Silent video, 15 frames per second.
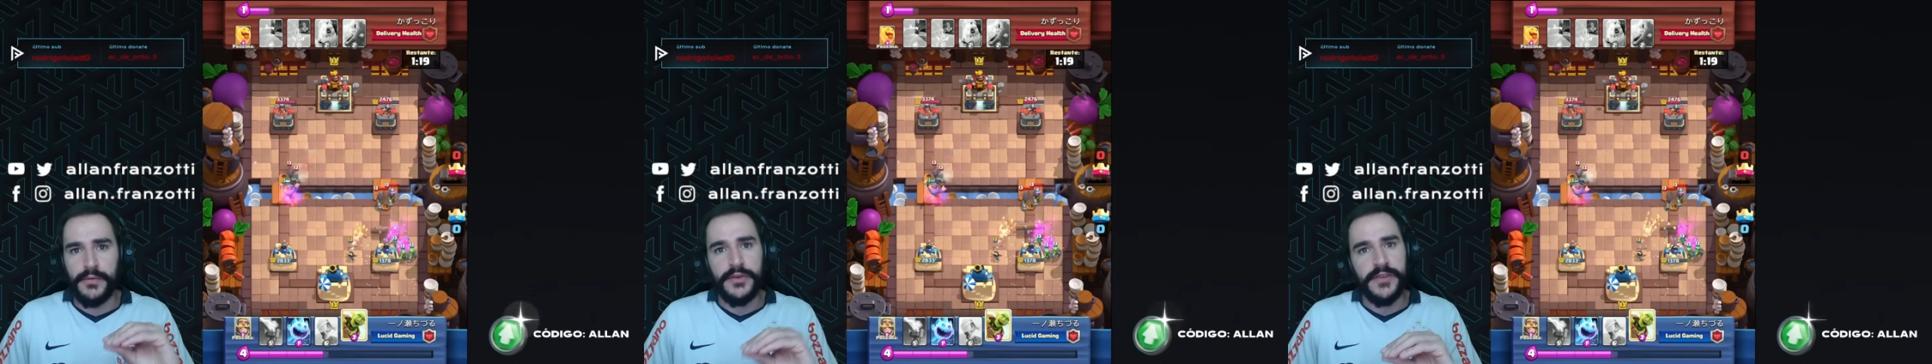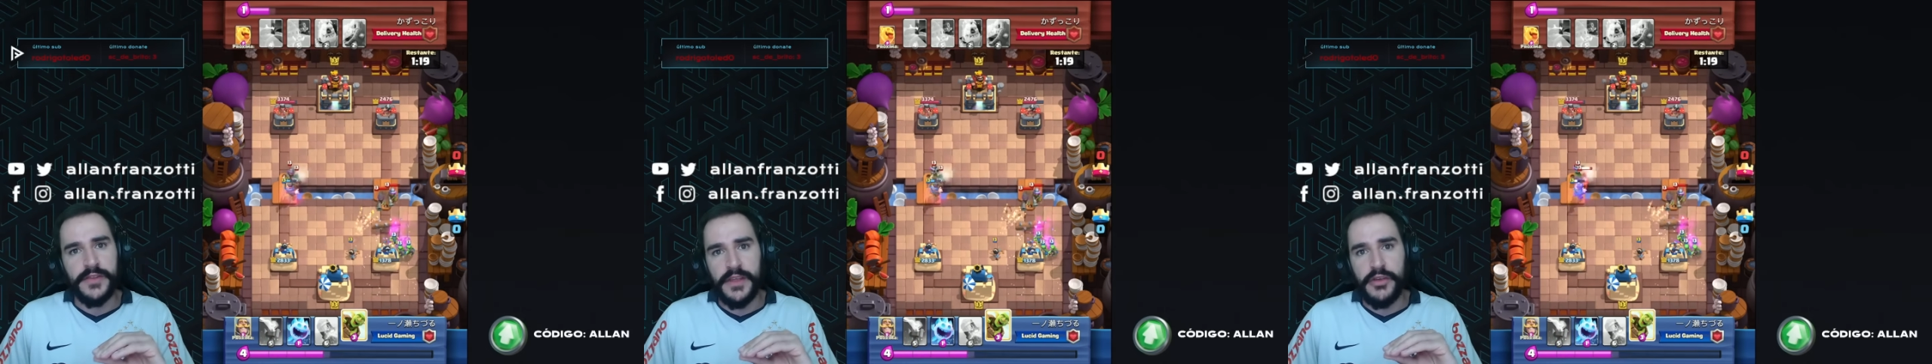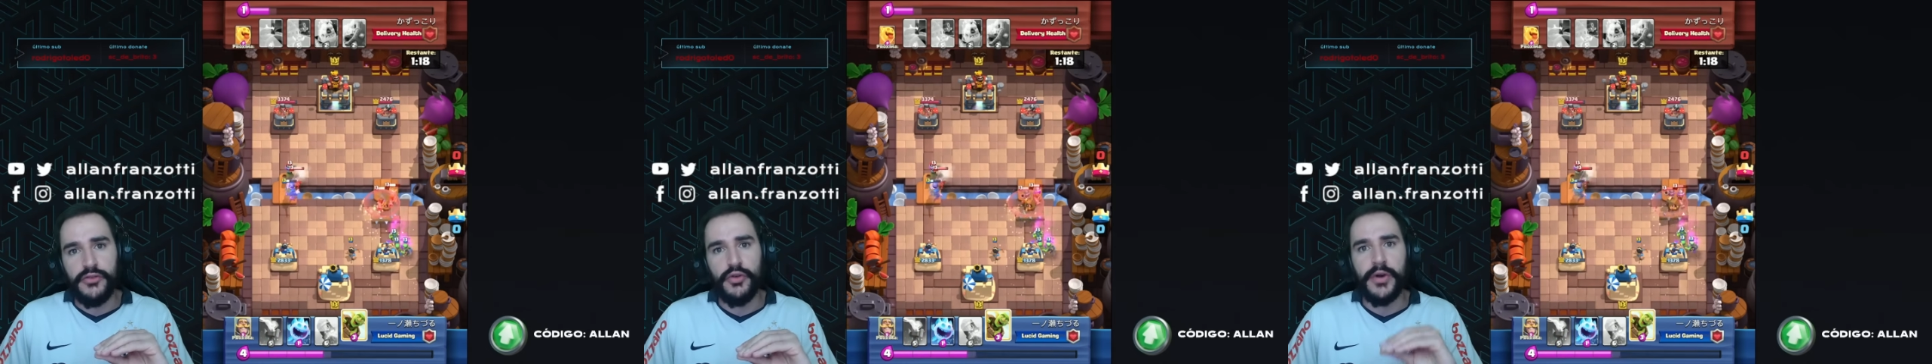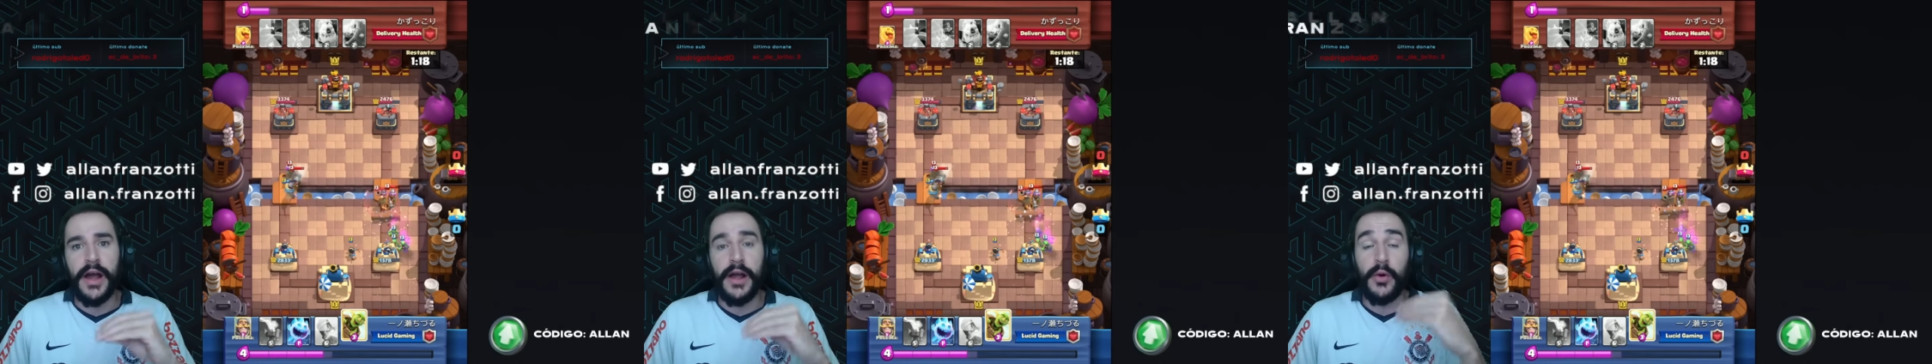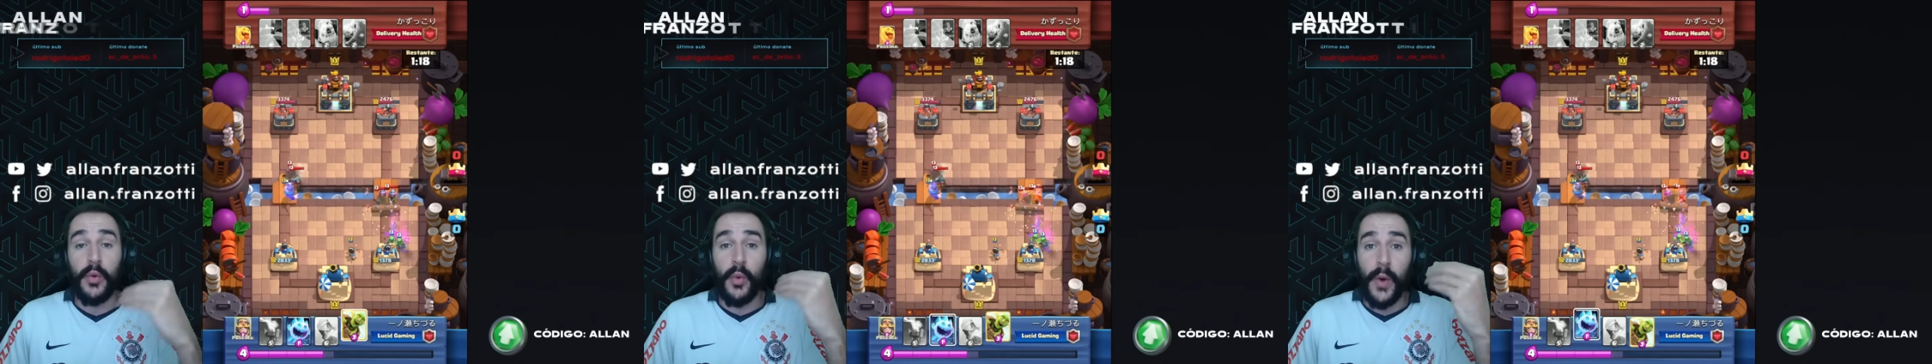você tem que
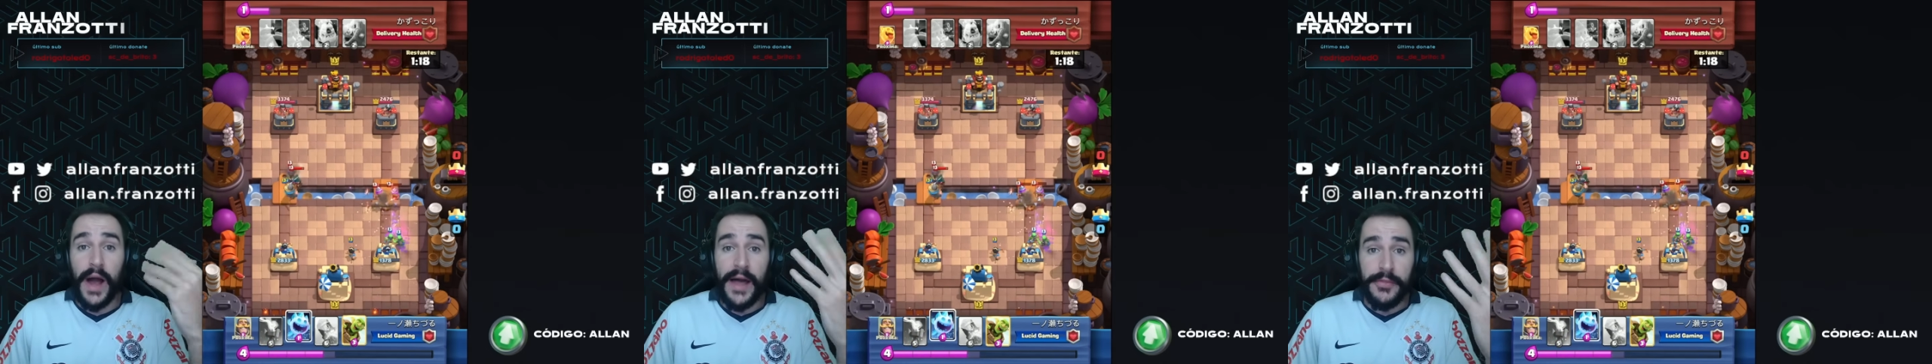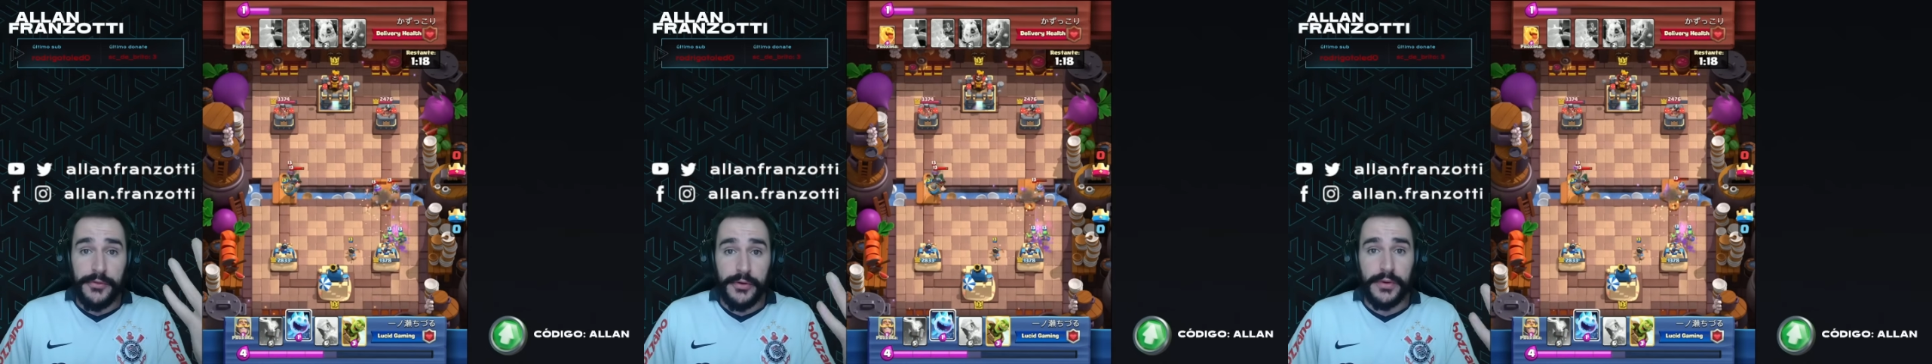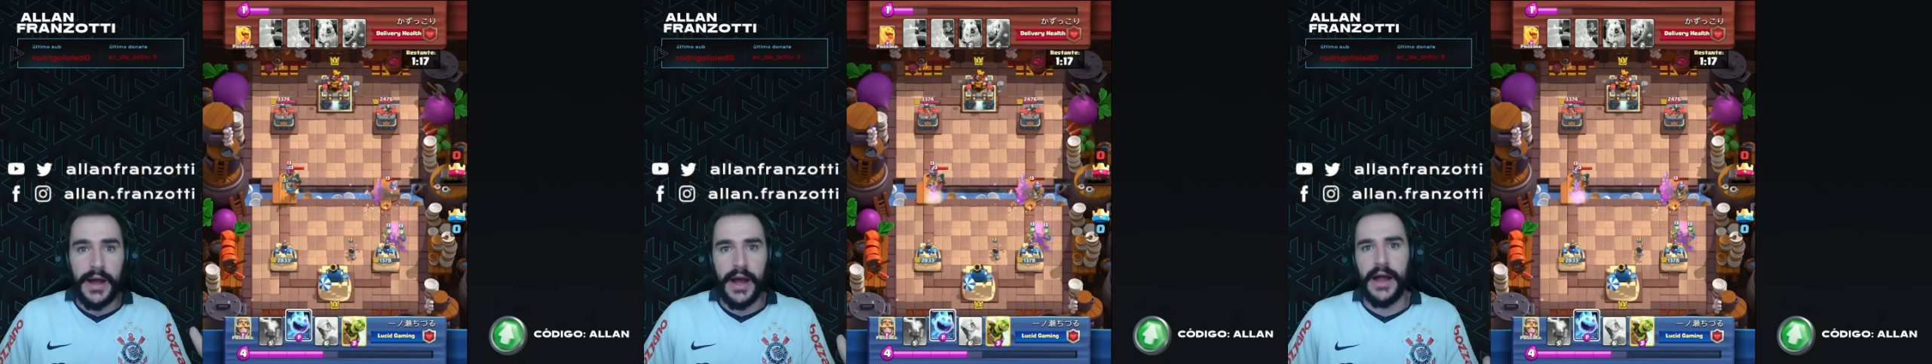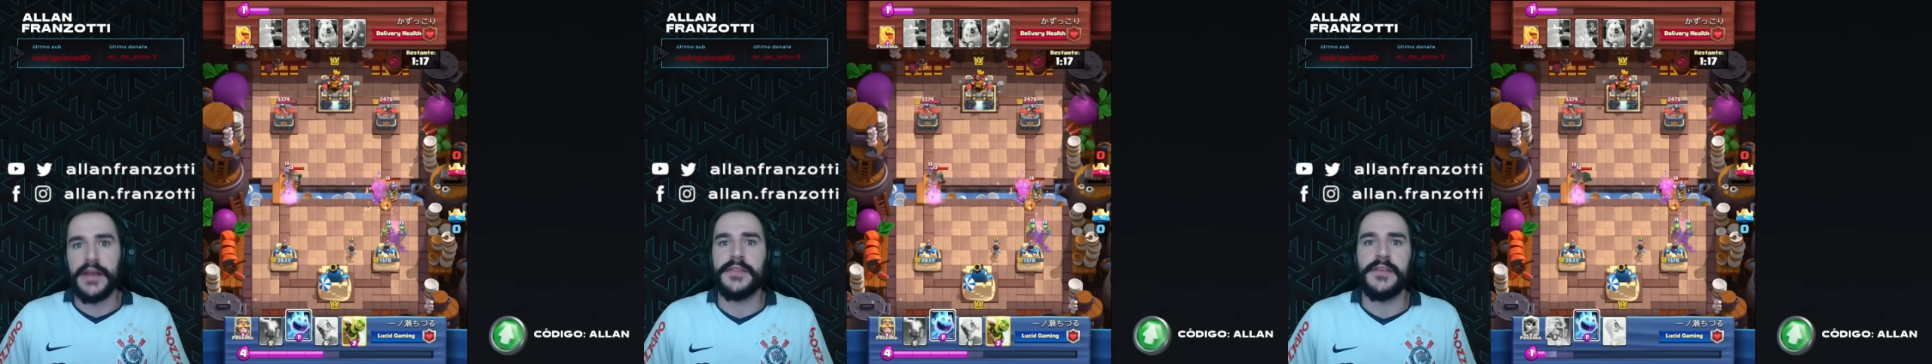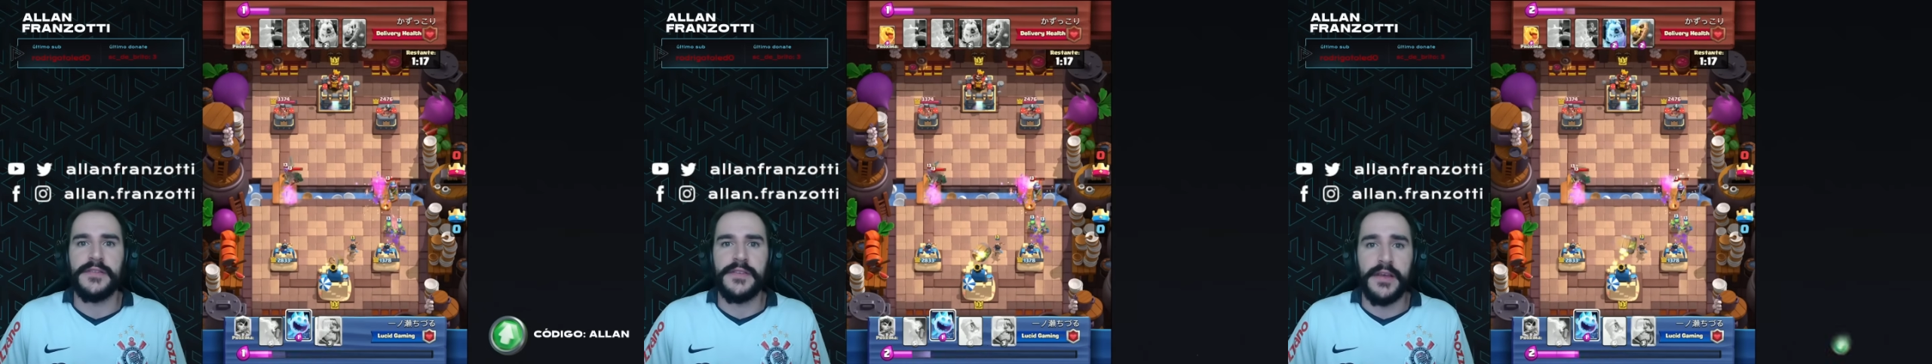jogar quatro
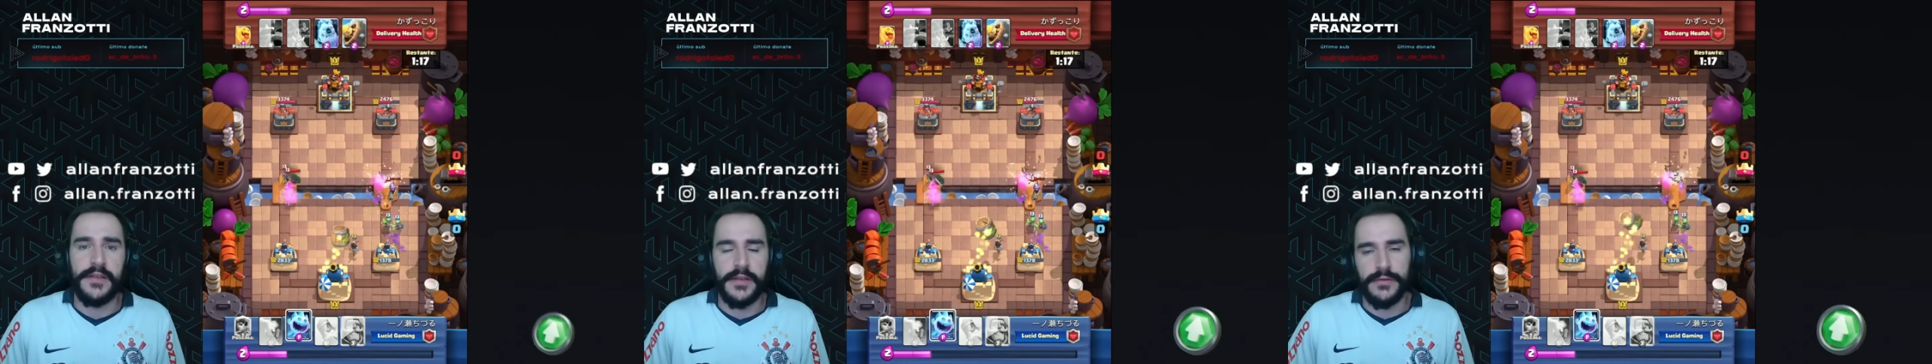cartas, né?